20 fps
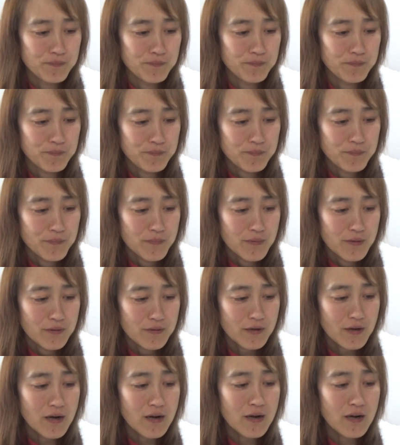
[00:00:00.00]
うん、っ
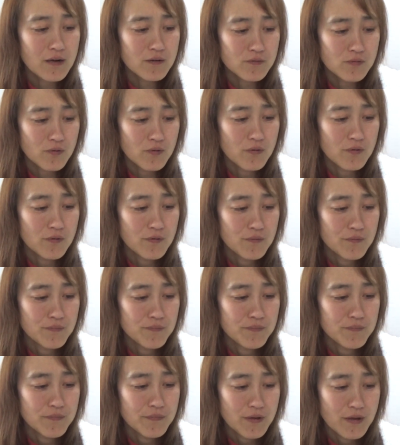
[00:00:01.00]
て考えると、
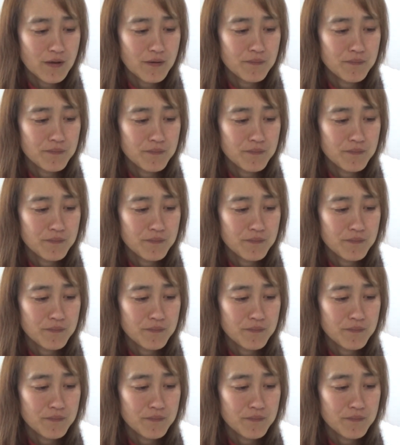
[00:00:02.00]
ね、